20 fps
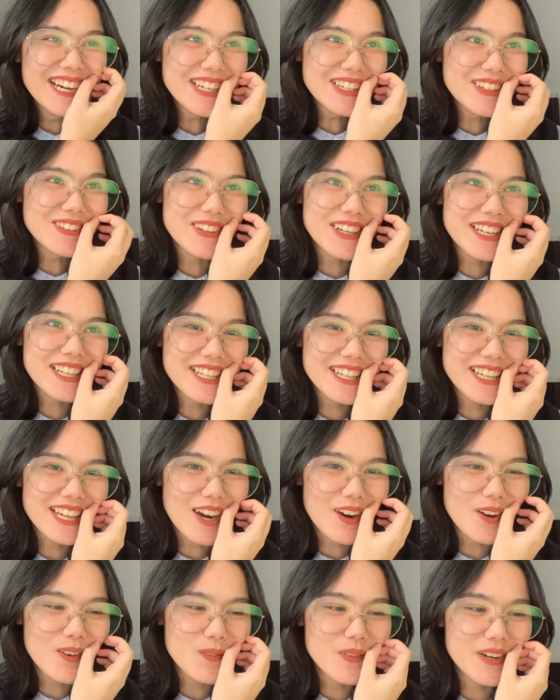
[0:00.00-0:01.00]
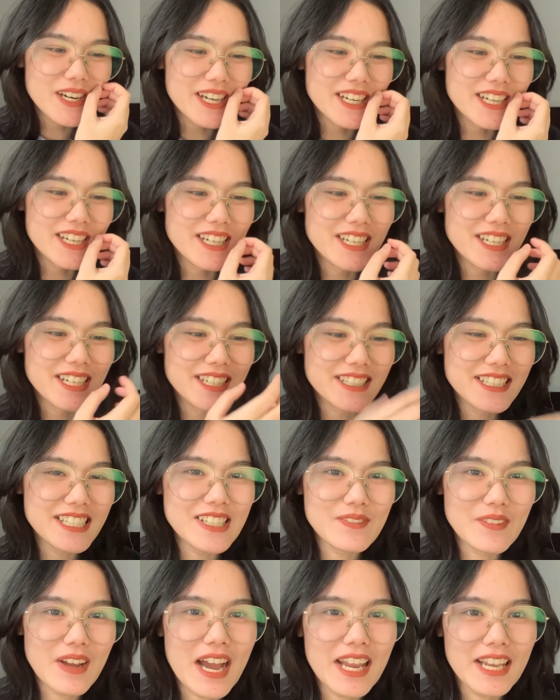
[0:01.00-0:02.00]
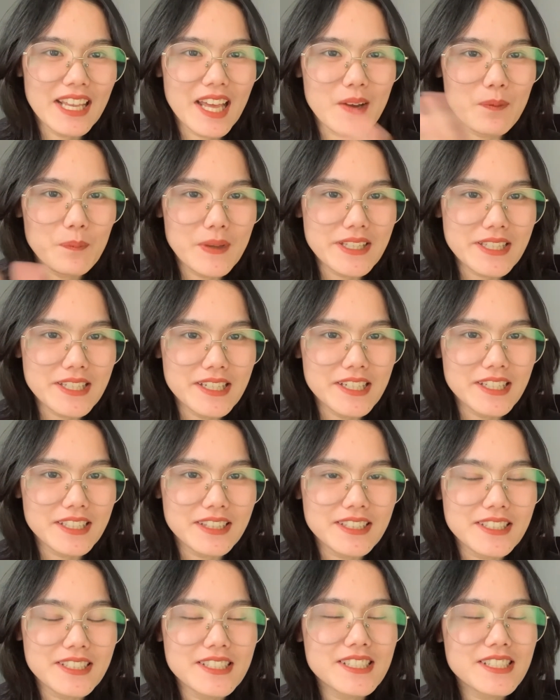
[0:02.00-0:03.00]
หนูก็เลยเอาเบอร์ทีมงานนะคะไปเซิร์ช